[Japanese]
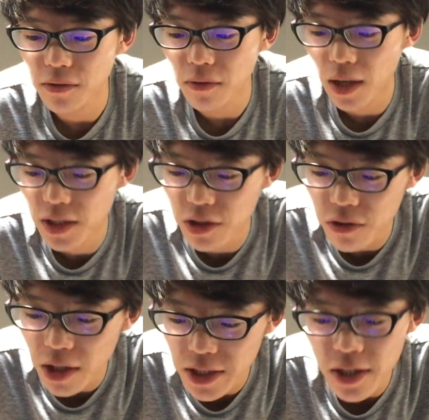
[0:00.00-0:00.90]
それは
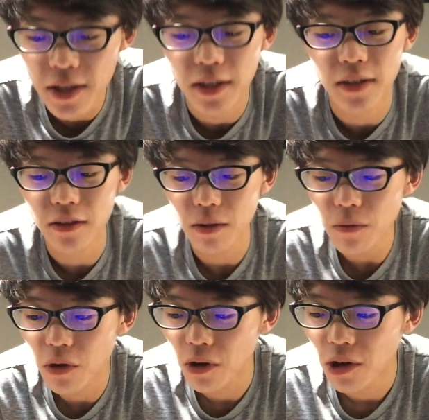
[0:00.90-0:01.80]
88点だったんですけど
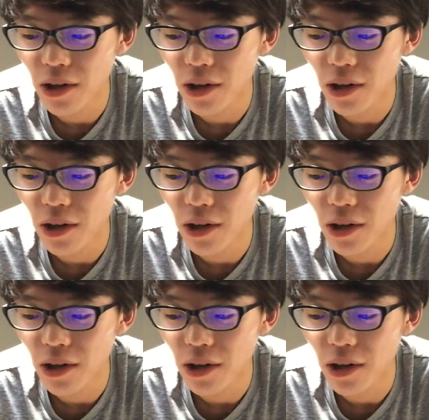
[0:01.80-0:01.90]
も、